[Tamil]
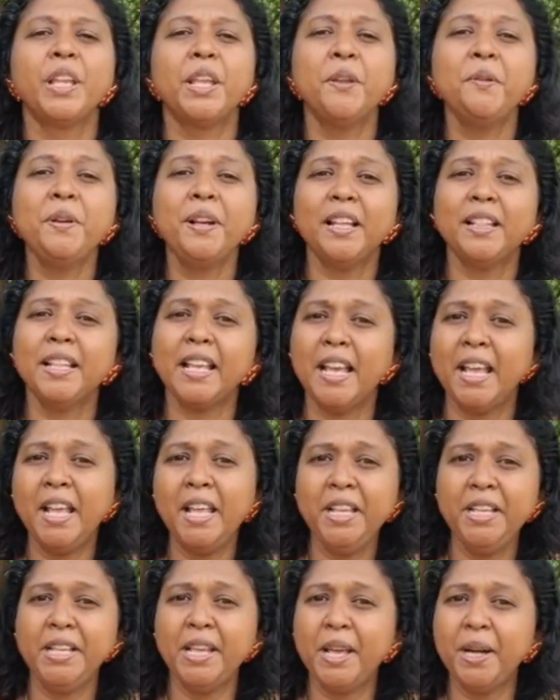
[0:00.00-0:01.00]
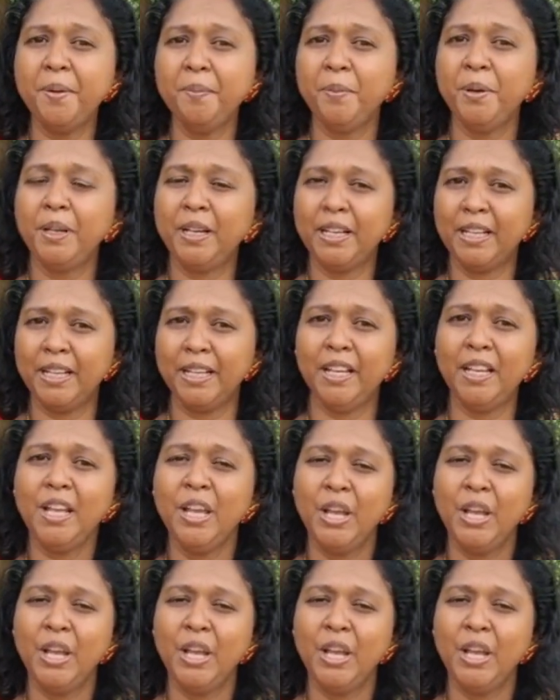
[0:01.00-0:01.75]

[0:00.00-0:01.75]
இவர் அந்த எறும்புக்கு